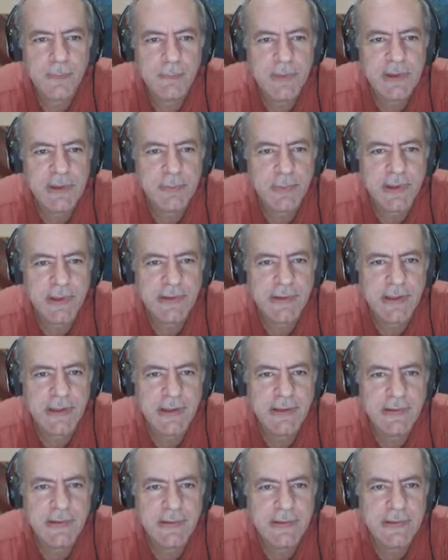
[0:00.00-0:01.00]
Bispo
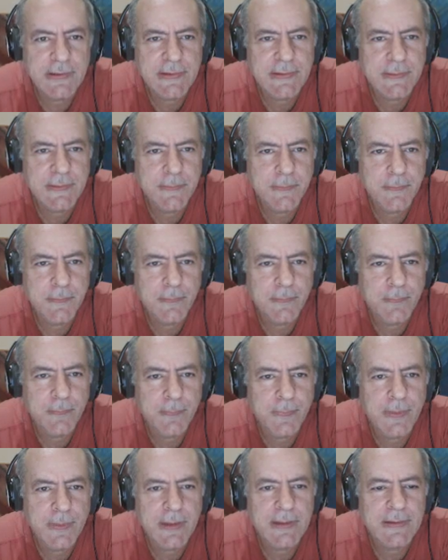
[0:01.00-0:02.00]
E3. É
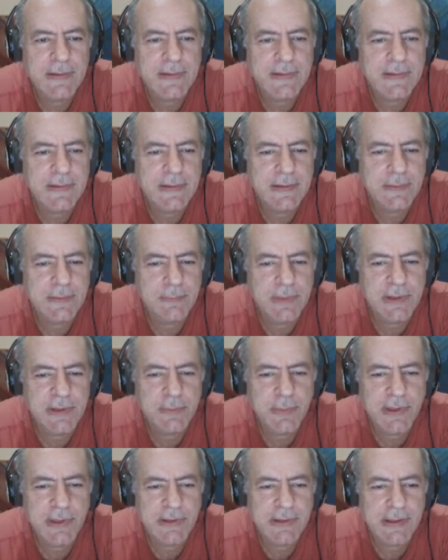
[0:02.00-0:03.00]
Sim,
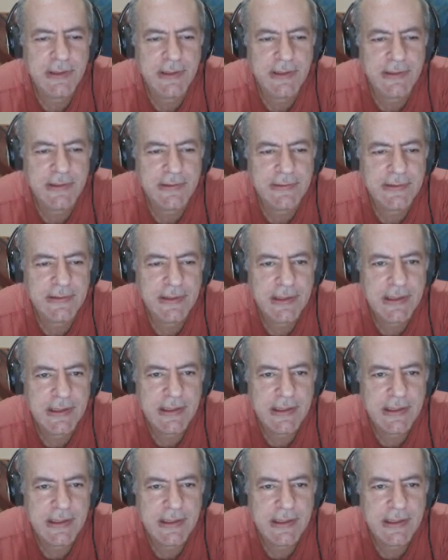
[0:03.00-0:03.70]
Bispo E3.